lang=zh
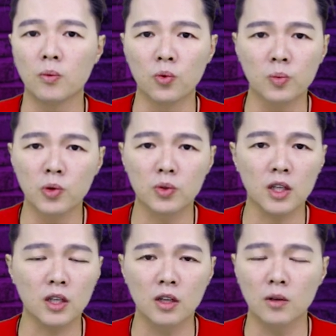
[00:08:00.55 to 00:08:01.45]
无目
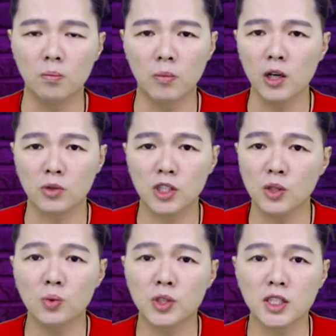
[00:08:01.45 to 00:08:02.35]
的、没有
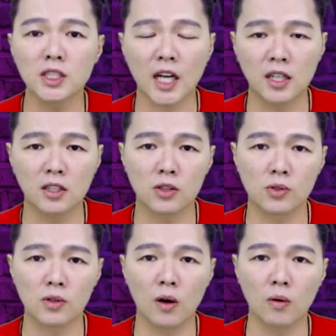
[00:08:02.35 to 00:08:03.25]
嫉妒心的男人的
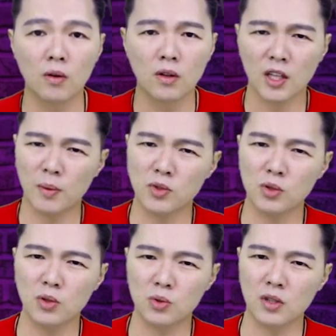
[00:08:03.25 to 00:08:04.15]
时候，她们
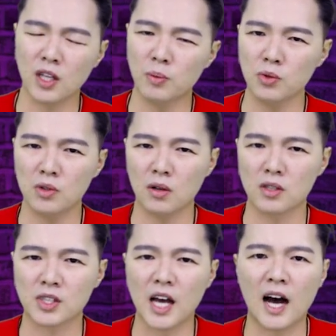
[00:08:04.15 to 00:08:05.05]
就会觉得她们遇到
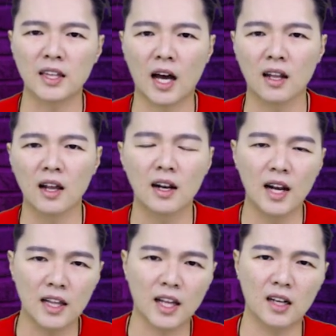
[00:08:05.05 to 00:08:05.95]
了渣男、
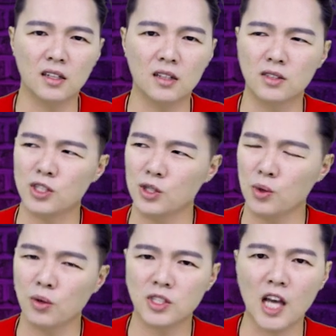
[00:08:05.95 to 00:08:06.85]
烂男人，只
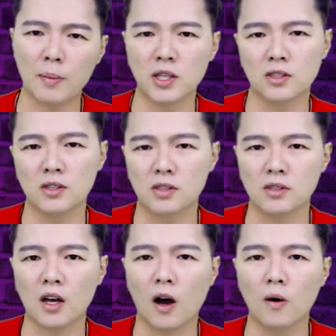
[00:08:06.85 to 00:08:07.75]
会用下半身
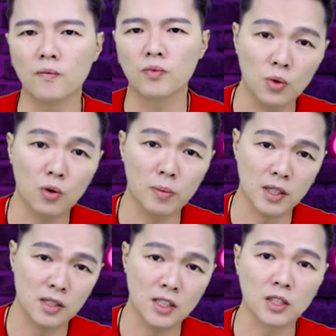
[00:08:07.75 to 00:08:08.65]
思考，女人会
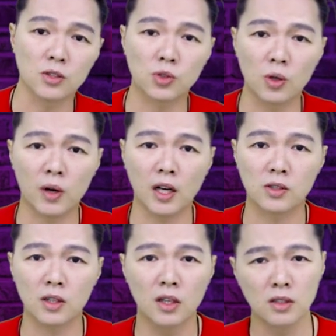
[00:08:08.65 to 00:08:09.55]
把自己当成受害
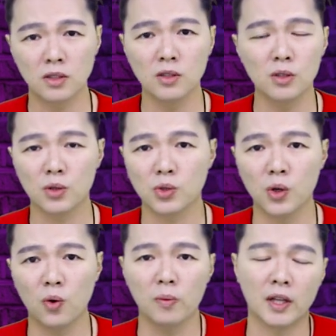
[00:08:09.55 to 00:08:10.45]
者，甚至有的时
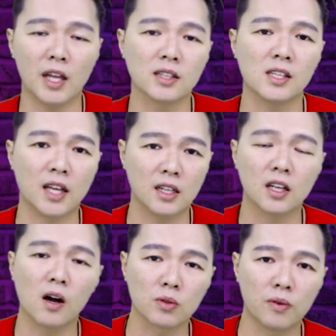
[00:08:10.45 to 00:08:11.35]
候会把那样子的男
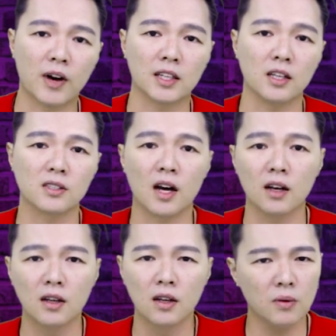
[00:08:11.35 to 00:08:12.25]
人告到法庭
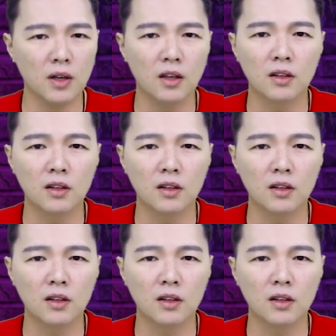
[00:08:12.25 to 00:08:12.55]
上，因为